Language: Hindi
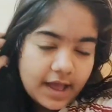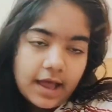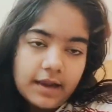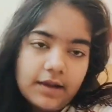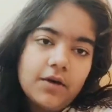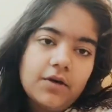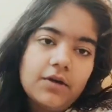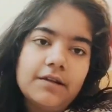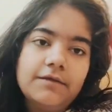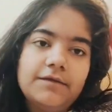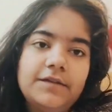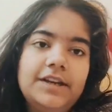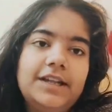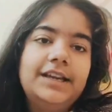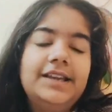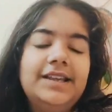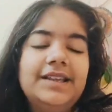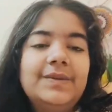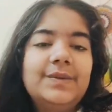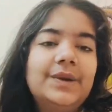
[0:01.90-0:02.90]
हेलो
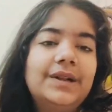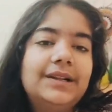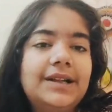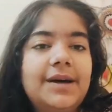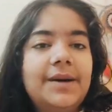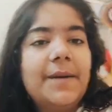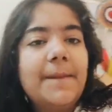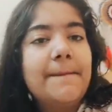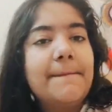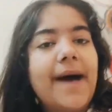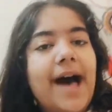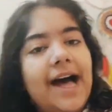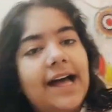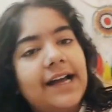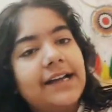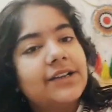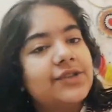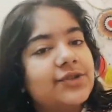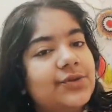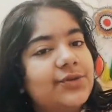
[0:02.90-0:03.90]
लवलीज़ वेलकम
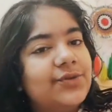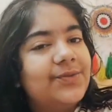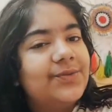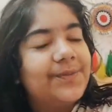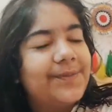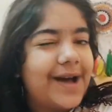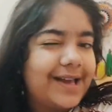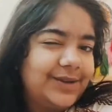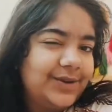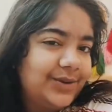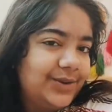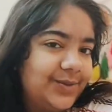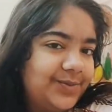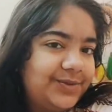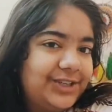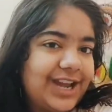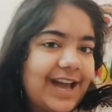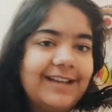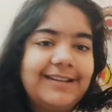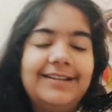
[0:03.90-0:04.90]
बैक टू माय यूट्यूब
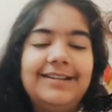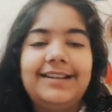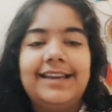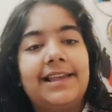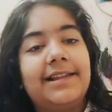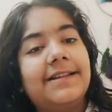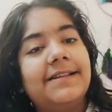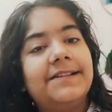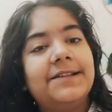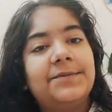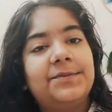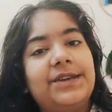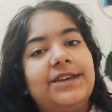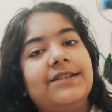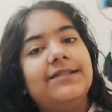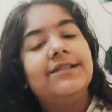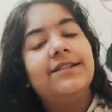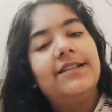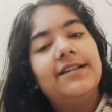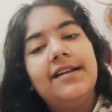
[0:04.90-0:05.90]
चैनल हेजल द
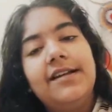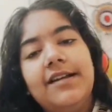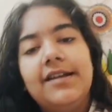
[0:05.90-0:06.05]
बीगल